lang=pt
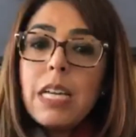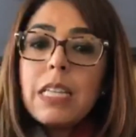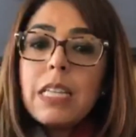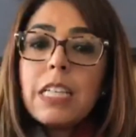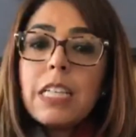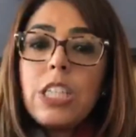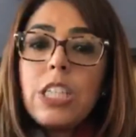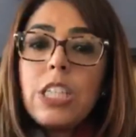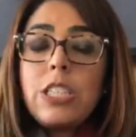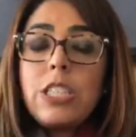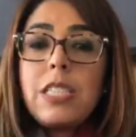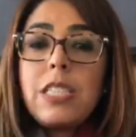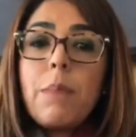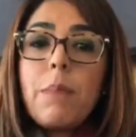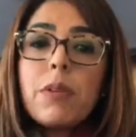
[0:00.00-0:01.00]
da gente
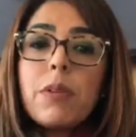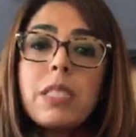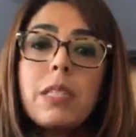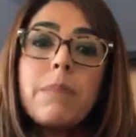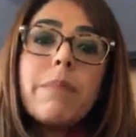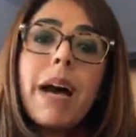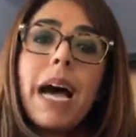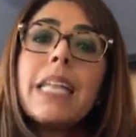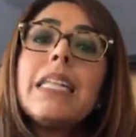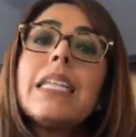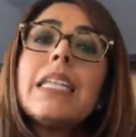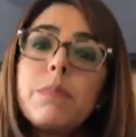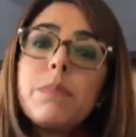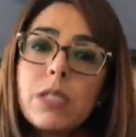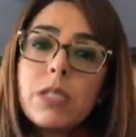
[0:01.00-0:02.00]
se aproximar
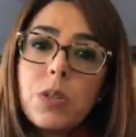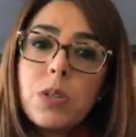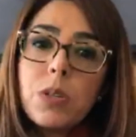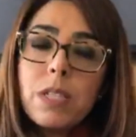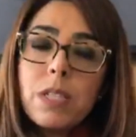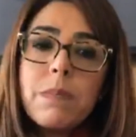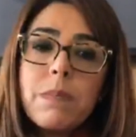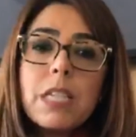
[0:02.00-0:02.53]
das pessoas